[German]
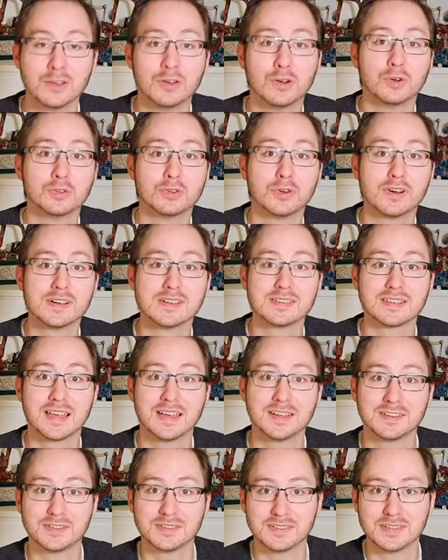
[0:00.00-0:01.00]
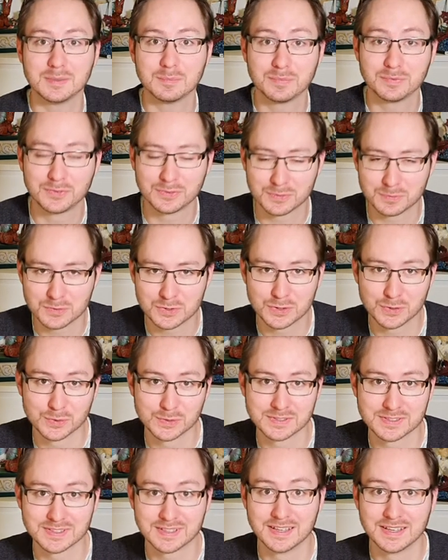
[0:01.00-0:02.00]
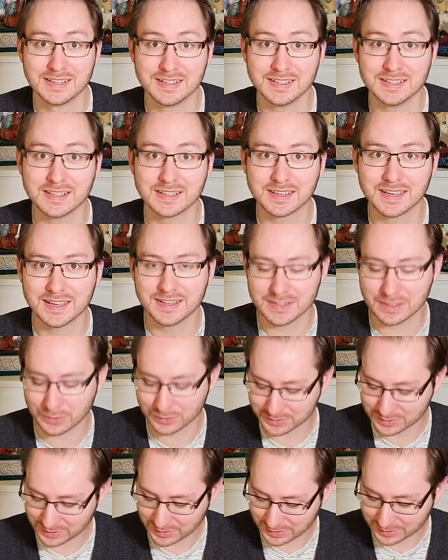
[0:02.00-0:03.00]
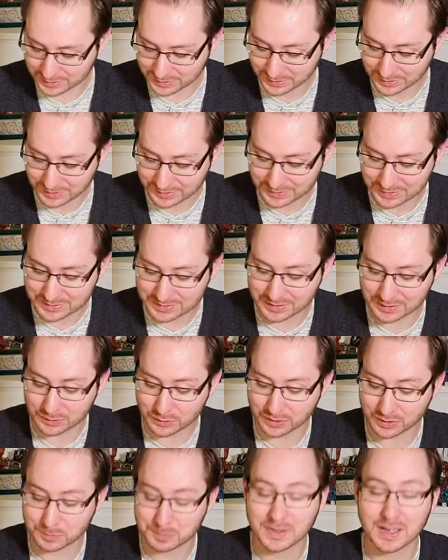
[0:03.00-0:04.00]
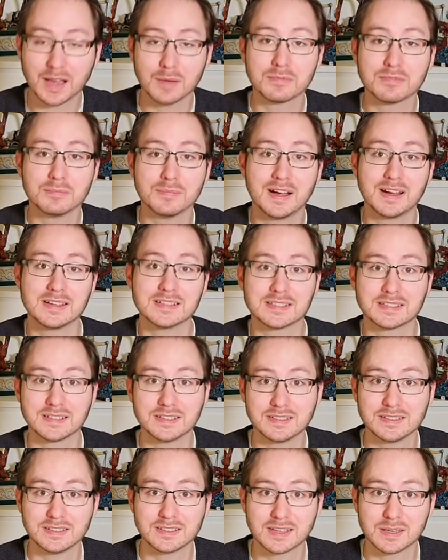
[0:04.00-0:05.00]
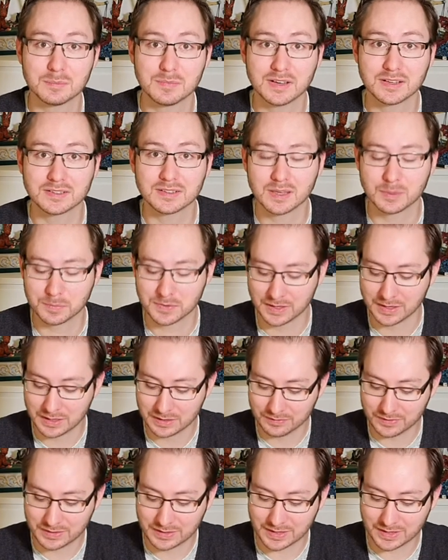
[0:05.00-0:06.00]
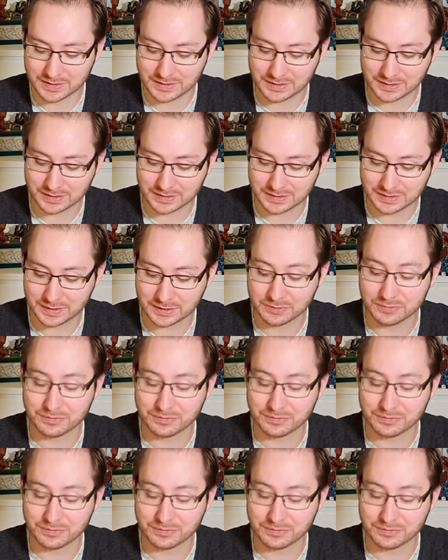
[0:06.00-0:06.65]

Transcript: Und noch als kleinen Tipp zum Schluss, ihr erkennt auch daran, dass ihr an eurem Krapfen alles richtig gemacht habt, wenn er eine richtig